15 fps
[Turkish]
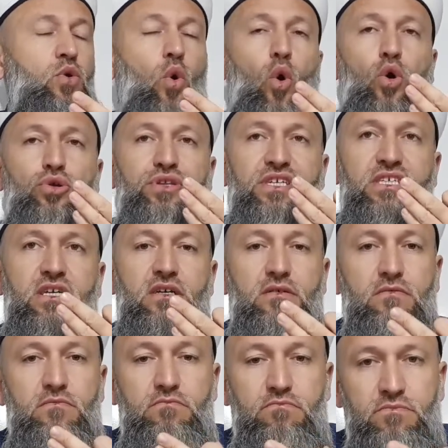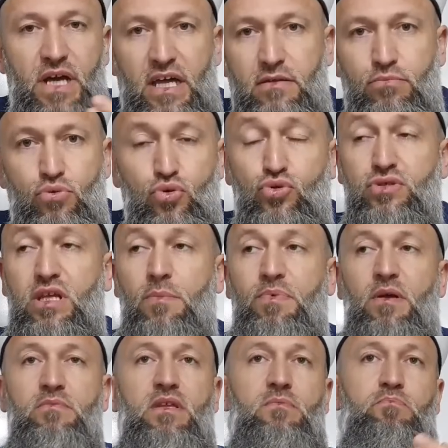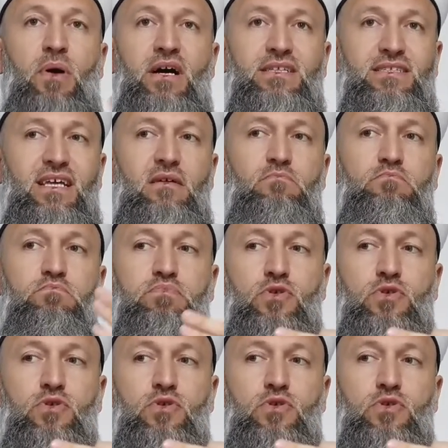oradaki yani büyük depremde patlayan